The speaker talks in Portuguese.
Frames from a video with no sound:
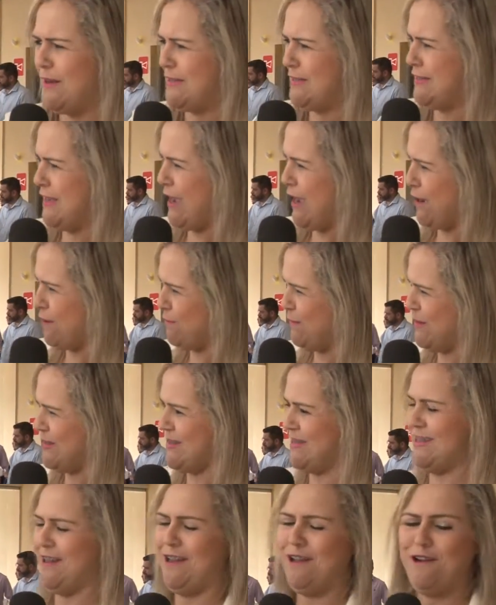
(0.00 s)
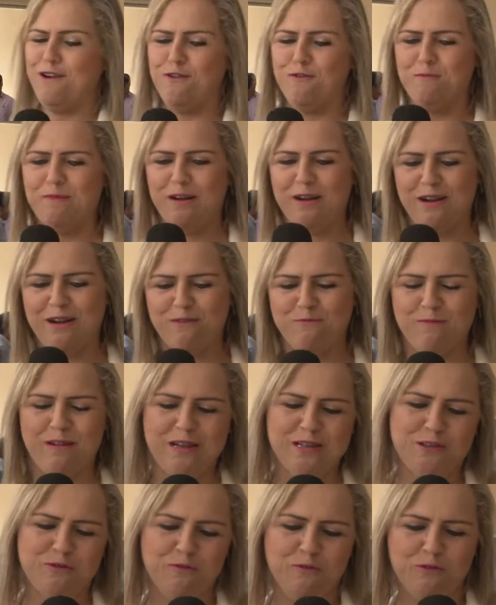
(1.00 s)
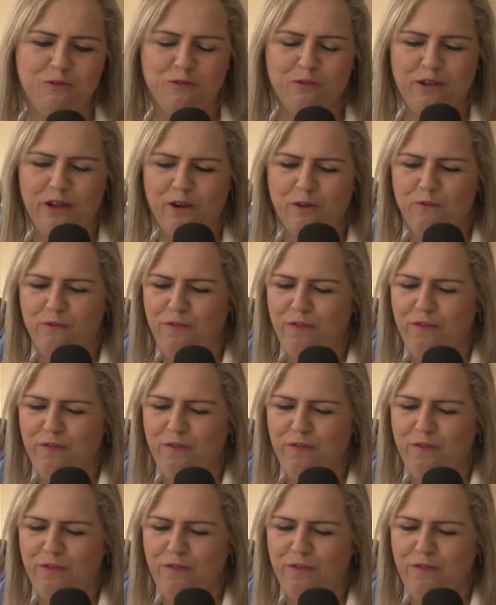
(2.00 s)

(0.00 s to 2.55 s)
às águas, né, é um assunto que eu